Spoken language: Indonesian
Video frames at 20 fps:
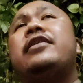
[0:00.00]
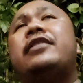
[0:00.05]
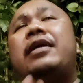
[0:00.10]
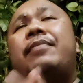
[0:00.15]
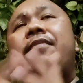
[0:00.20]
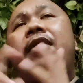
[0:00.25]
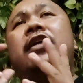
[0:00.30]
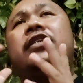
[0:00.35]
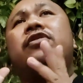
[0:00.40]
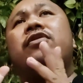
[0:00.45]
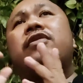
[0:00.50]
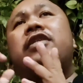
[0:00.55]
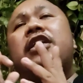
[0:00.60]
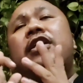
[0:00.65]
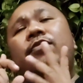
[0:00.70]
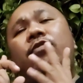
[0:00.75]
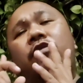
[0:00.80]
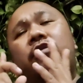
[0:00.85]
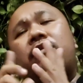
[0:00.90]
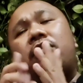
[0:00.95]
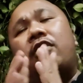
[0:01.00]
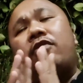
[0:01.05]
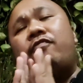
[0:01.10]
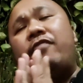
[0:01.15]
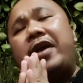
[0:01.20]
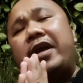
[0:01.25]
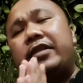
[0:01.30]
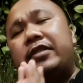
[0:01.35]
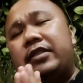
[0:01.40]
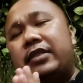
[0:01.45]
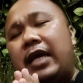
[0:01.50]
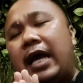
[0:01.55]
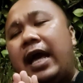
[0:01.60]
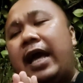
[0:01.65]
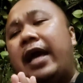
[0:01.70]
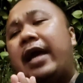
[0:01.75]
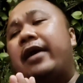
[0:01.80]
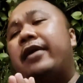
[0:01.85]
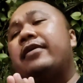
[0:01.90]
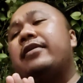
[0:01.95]
termasuk di motor
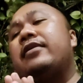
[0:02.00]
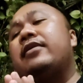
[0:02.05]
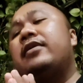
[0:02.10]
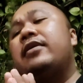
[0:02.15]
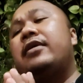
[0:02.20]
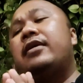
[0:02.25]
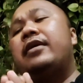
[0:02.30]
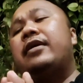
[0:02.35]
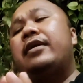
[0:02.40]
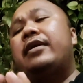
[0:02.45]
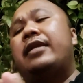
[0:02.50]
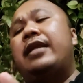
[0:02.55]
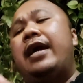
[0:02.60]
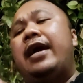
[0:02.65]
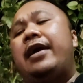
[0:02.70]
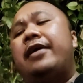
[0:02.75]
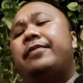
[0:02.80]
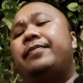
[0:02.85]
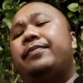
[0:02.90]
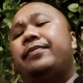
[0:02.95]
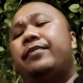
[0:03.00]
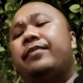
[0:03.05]
Versa. Nah,